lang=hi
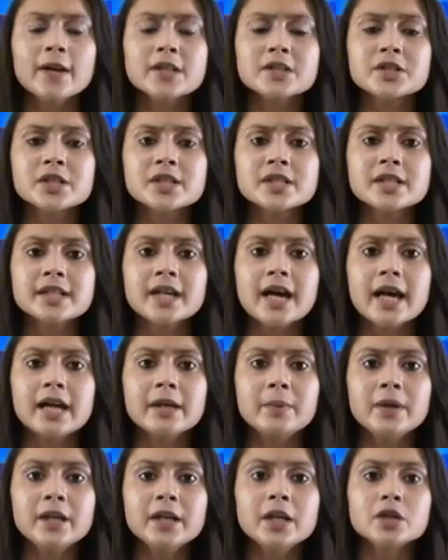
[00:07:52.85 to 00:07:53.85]
एजेंसी
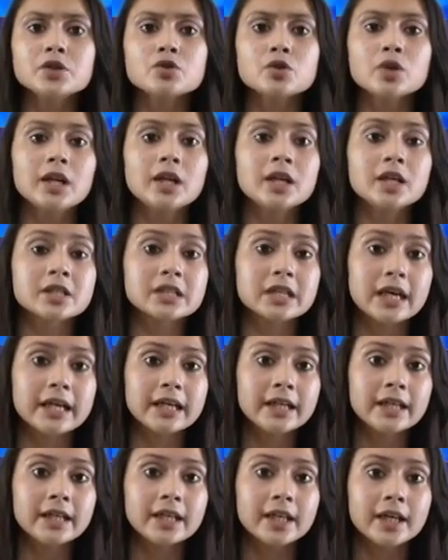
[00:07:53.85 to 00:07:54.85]
आईबी ने जो अलर्ट
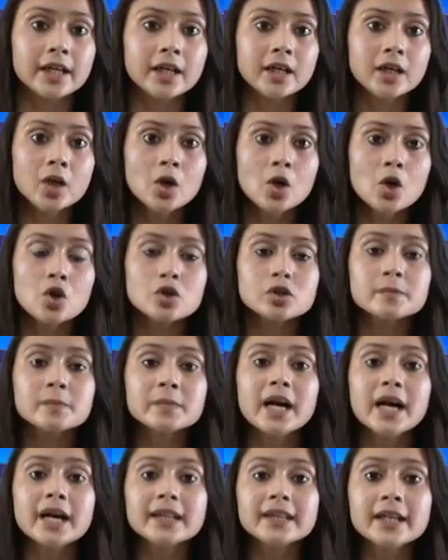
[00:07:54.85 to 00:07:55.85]
जारी किया है
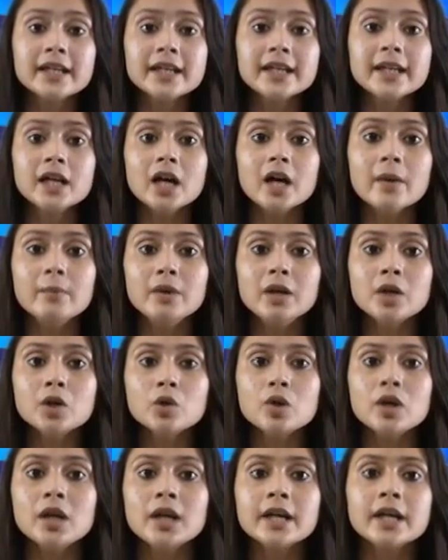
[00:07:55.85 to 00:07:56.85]
उसमें आतंकी हमले
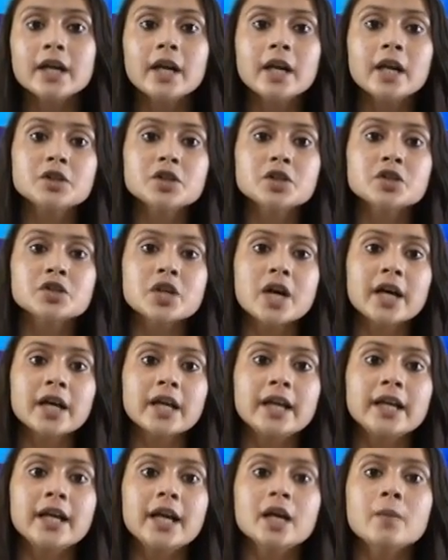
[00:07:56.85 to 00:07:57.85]
को लेकर रची जा
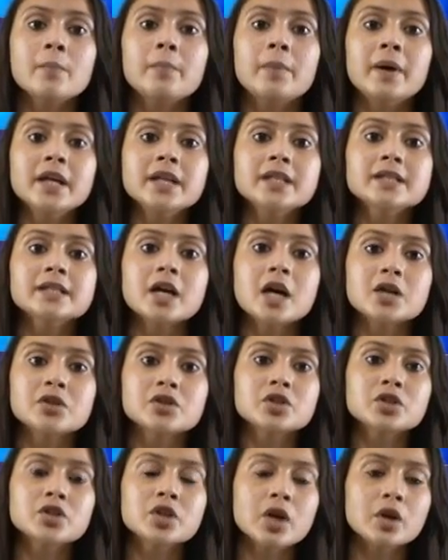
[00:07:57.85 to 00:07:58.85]
रही एक बड़ी
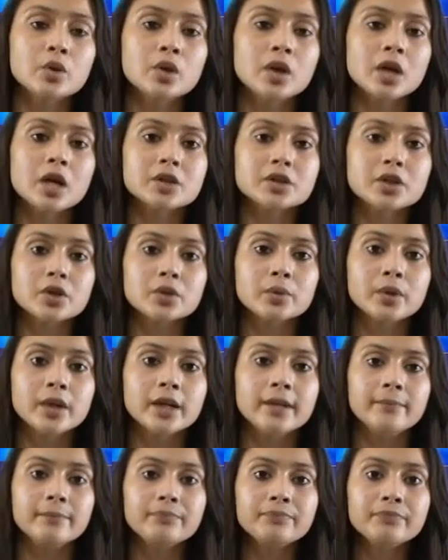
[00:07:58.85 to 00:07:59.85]
साजिश का खुलासा हुआ
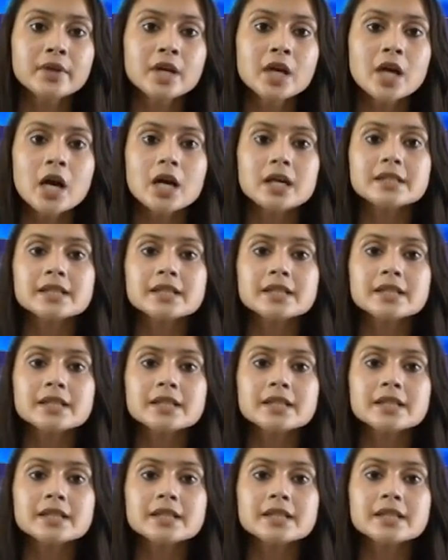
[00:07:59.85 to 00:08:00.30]
है इस